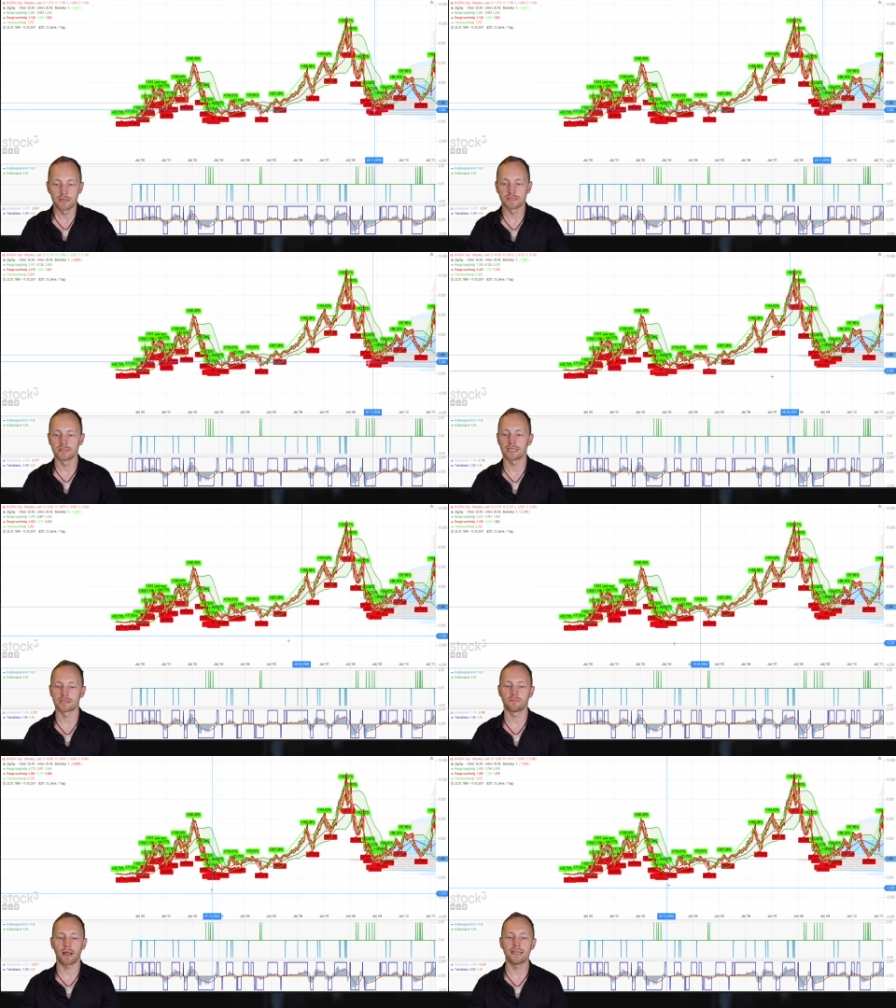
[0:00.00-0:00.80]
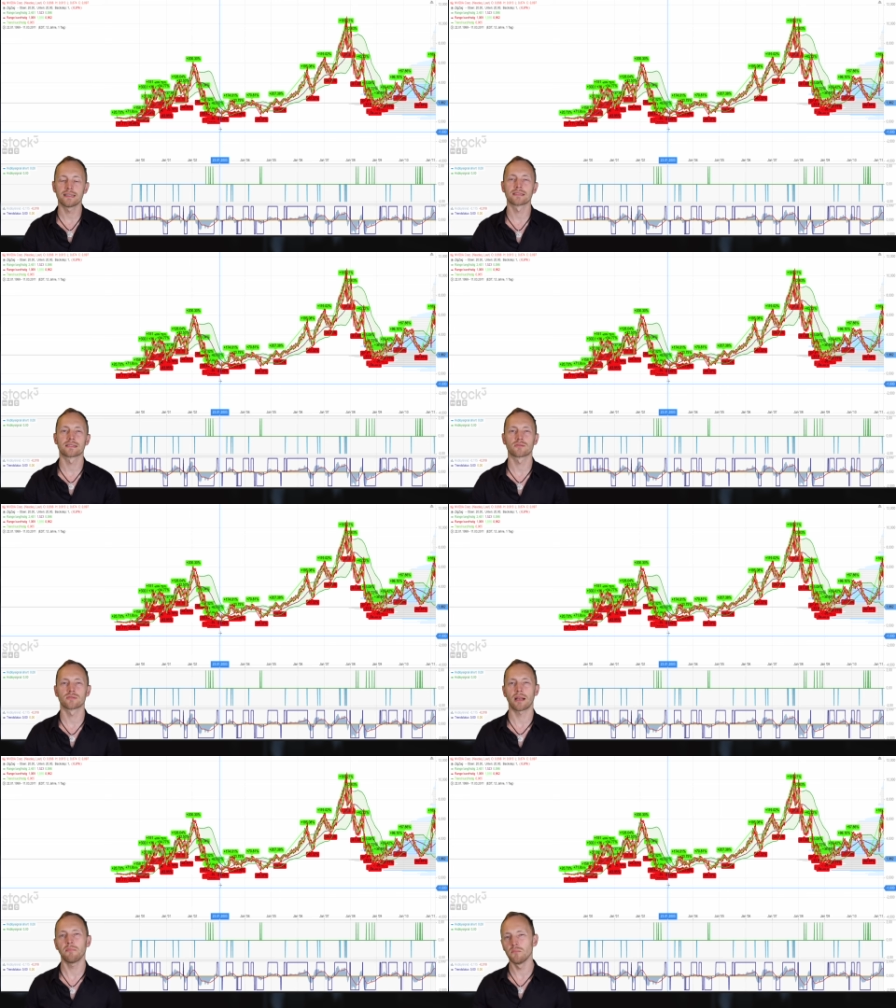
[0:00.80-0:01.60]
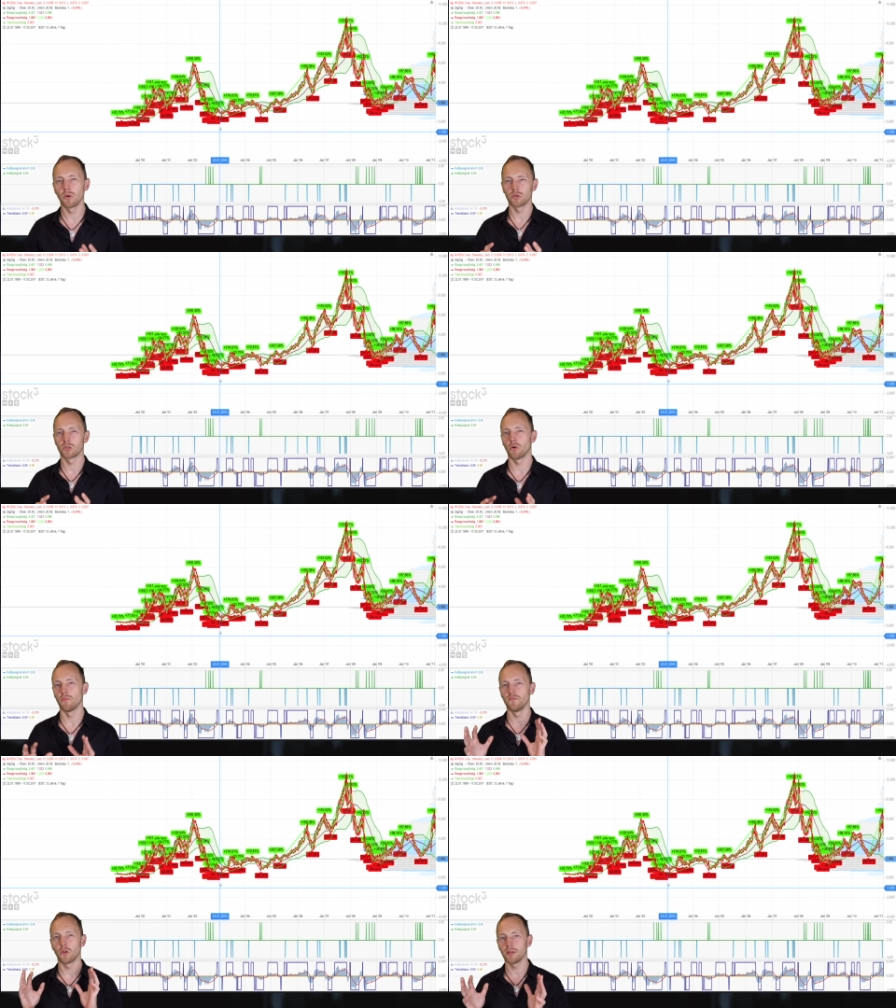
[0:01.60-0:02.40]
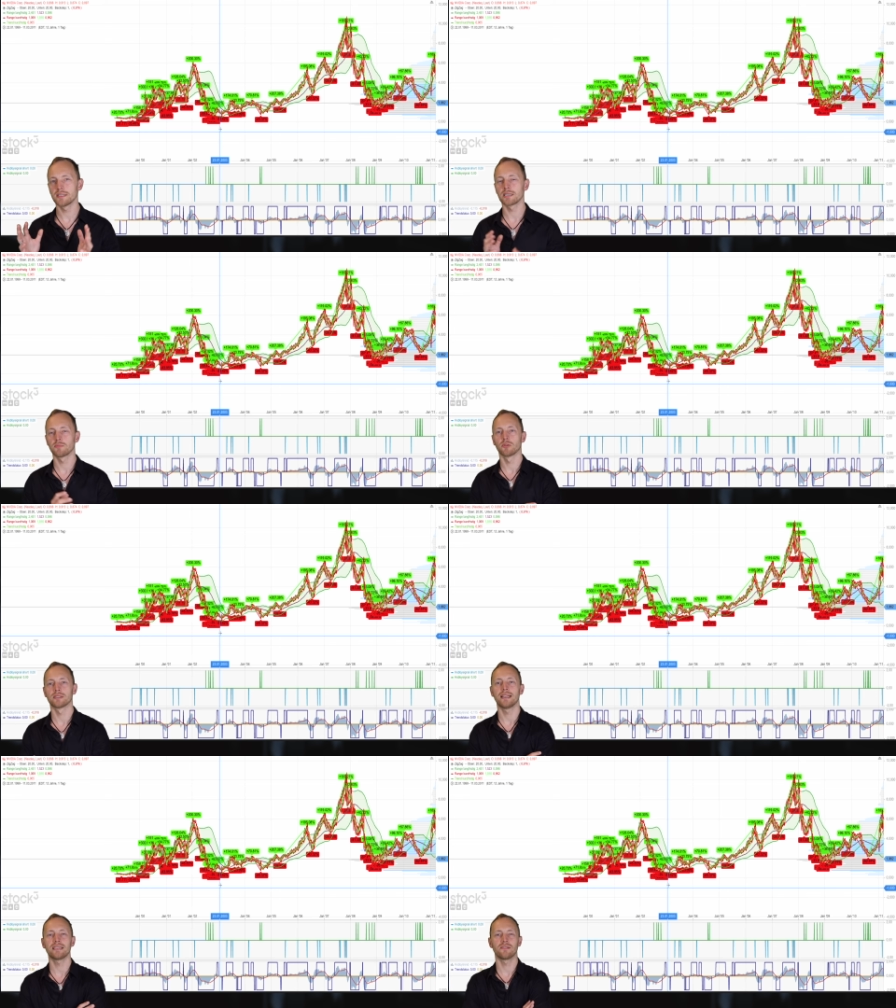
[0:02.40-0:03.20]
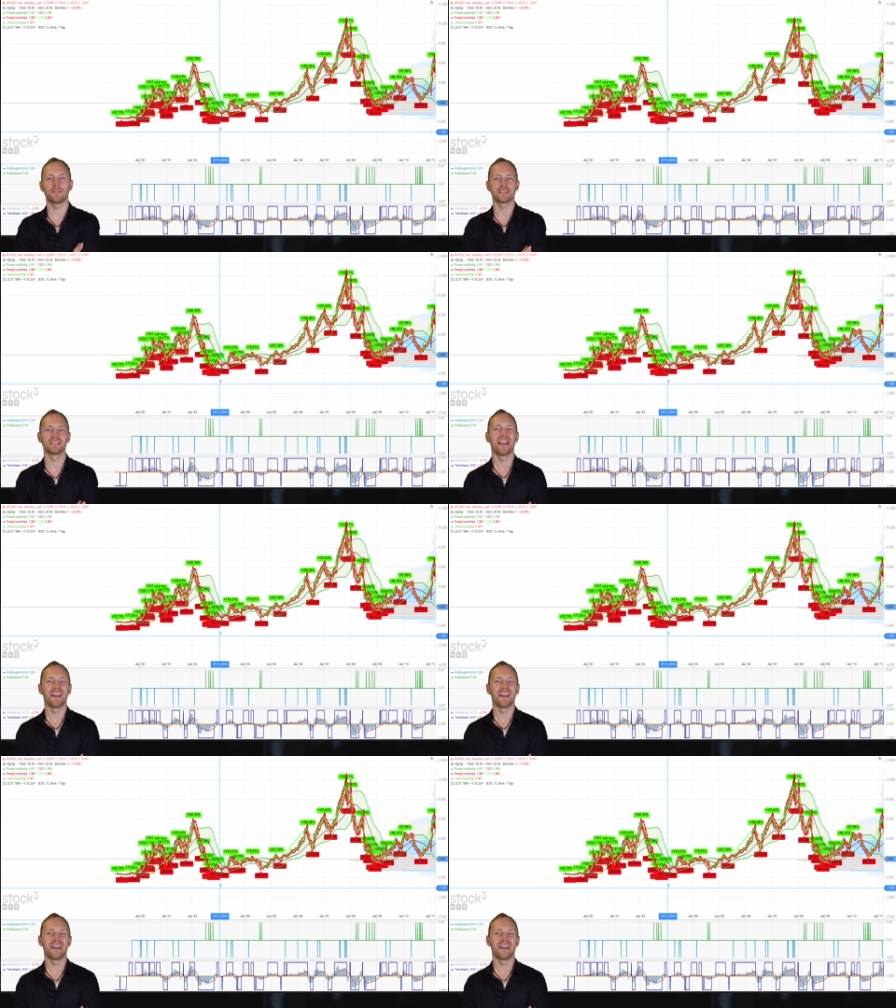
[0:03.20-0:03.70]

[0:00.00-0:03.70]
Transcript: sind das beides Zusammenbrüche um 90 Prozent gewesen,